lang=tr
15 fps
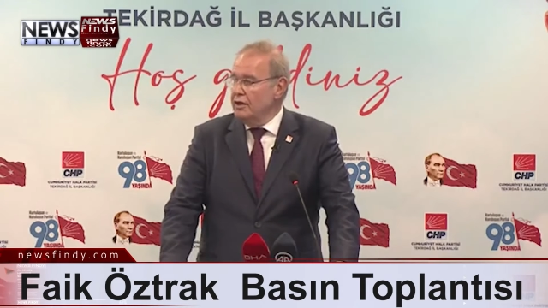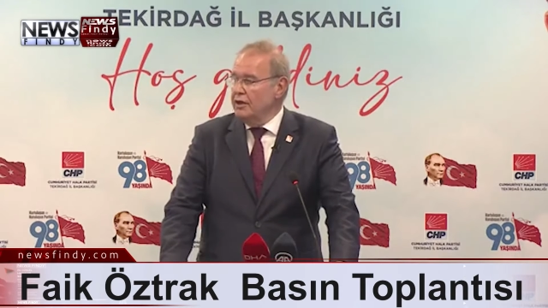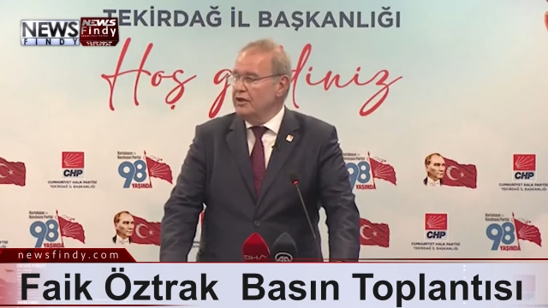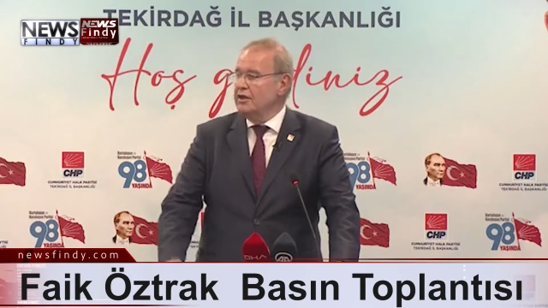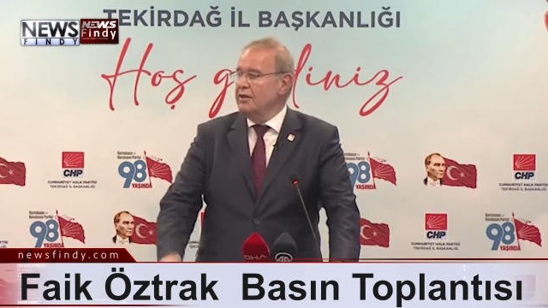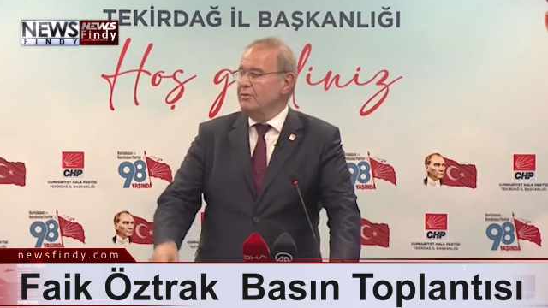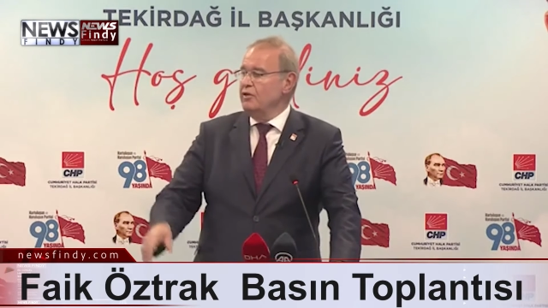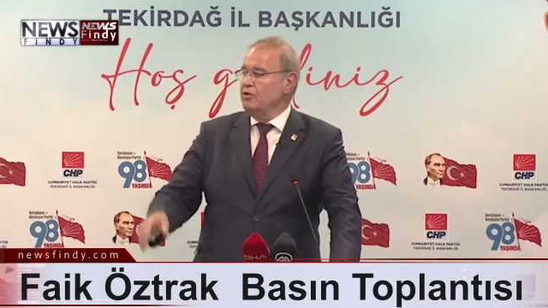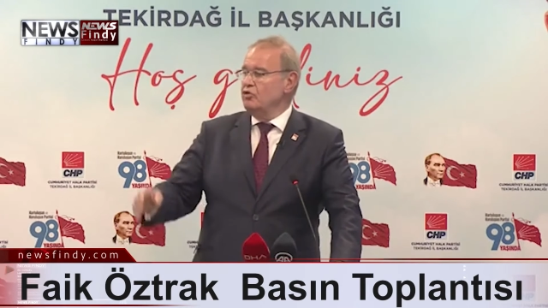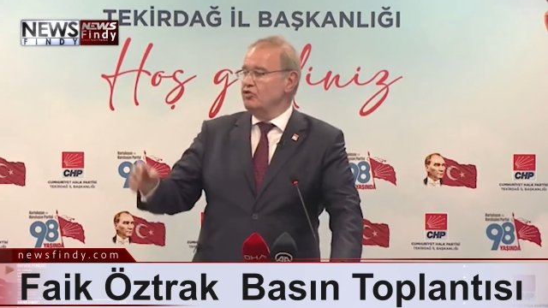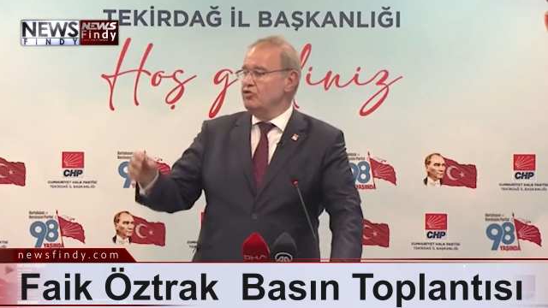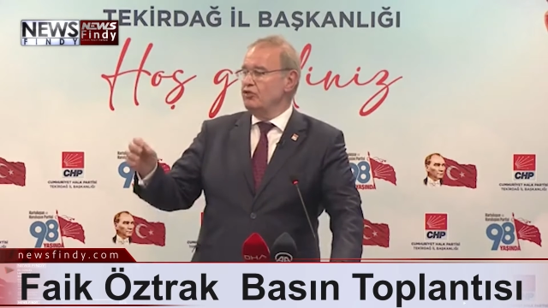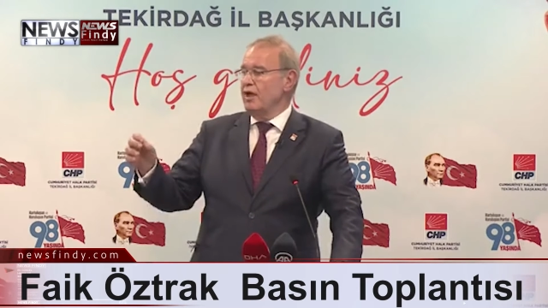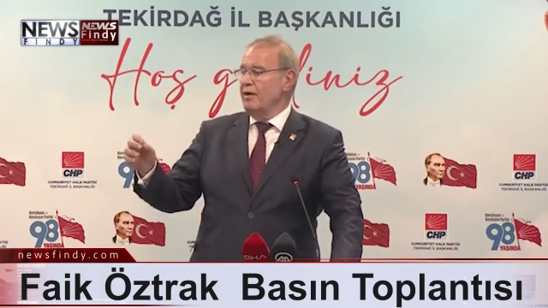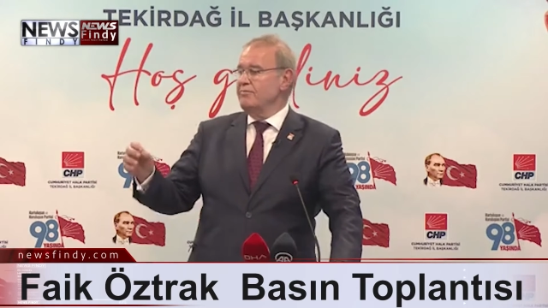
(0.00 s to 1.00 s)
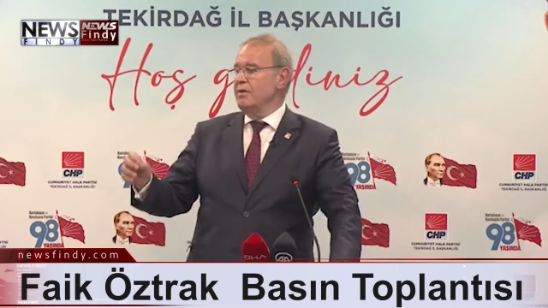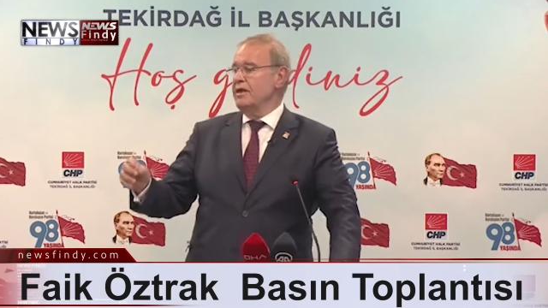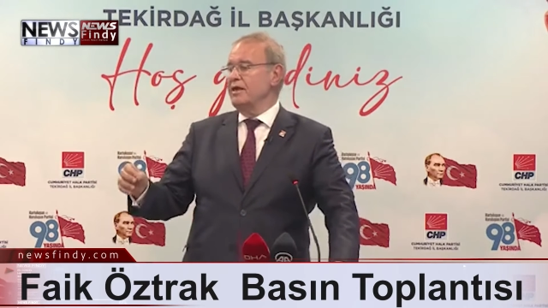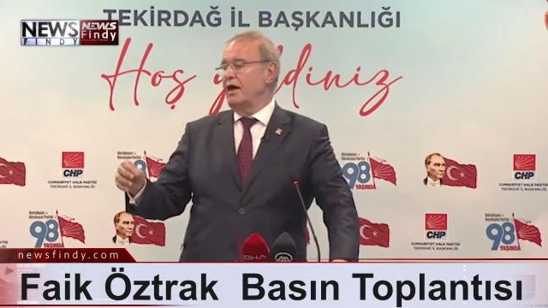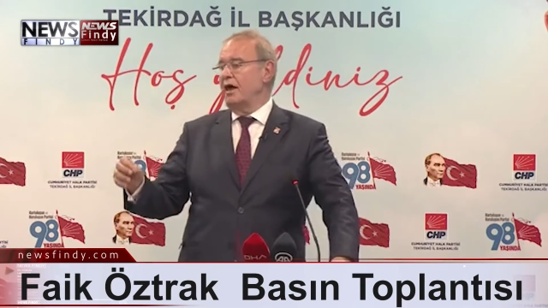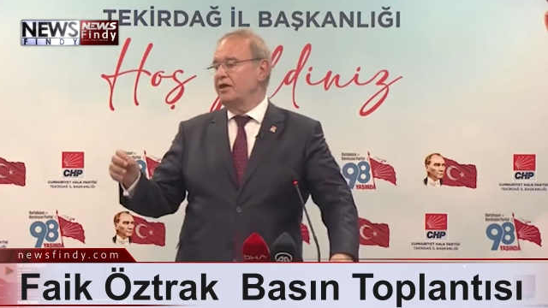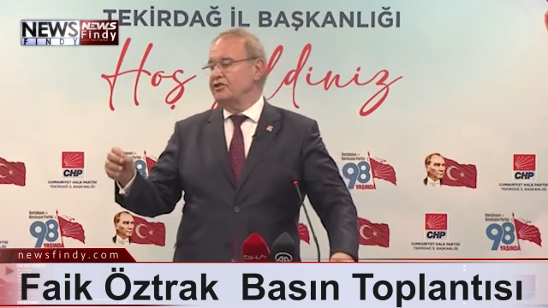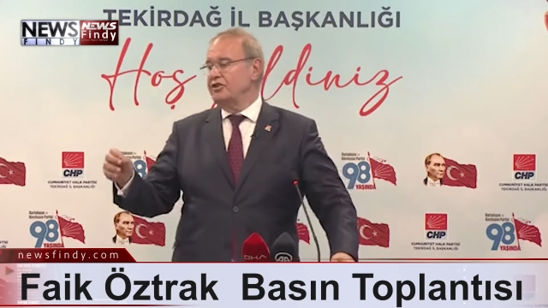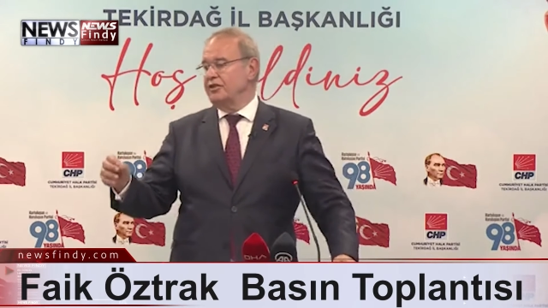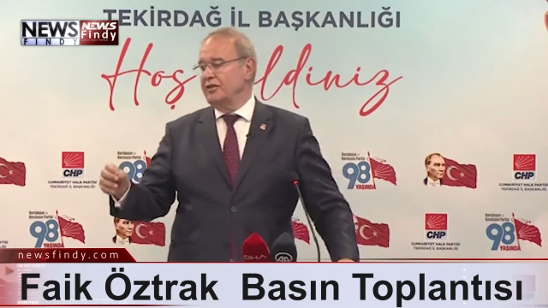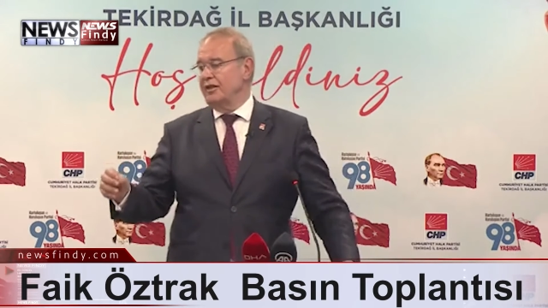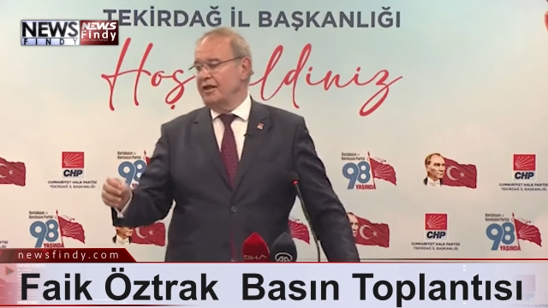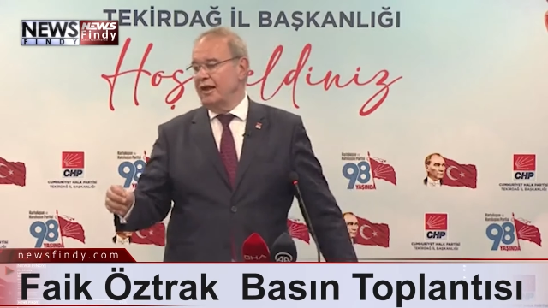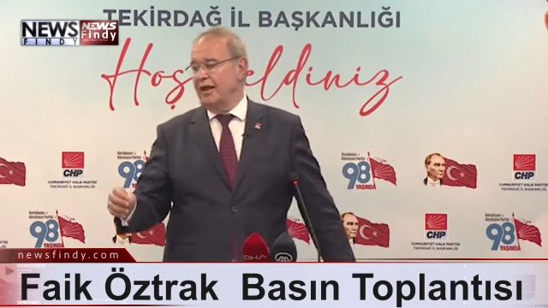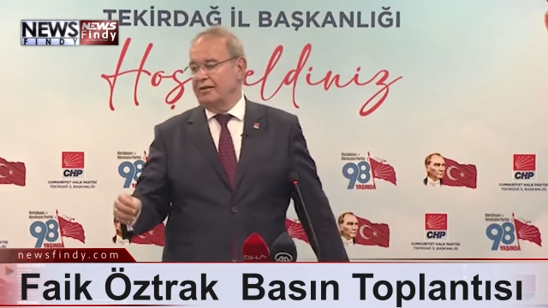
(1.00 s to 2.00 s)
2003'ten beri
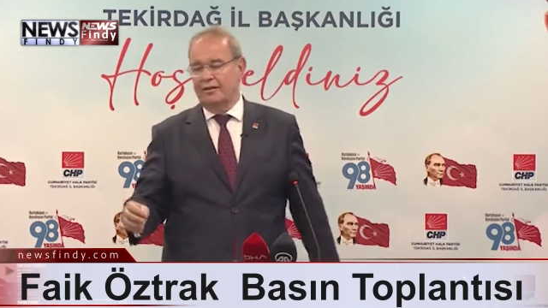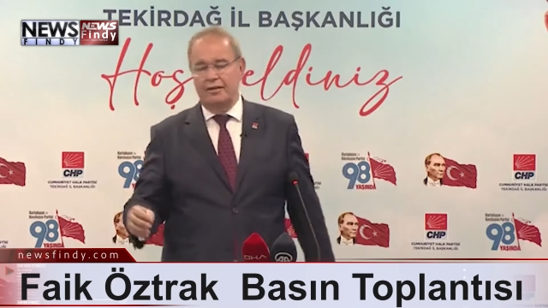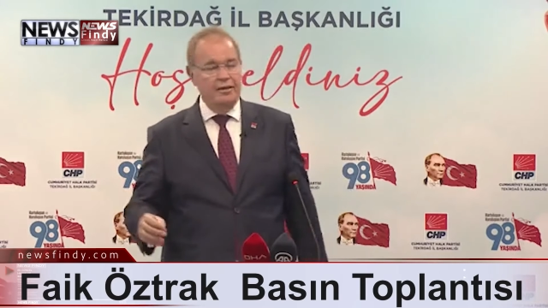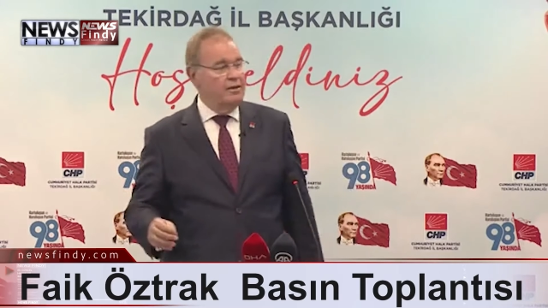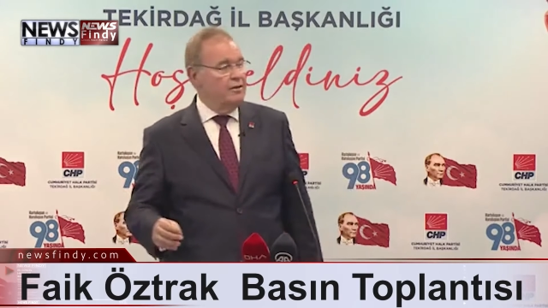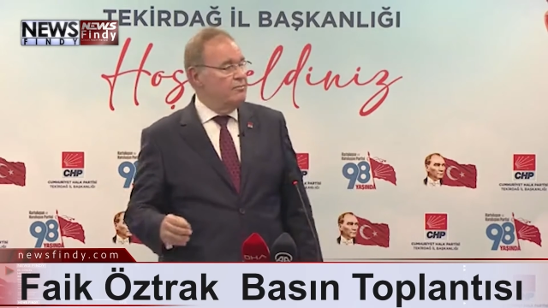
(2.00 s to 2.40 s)
açıklanan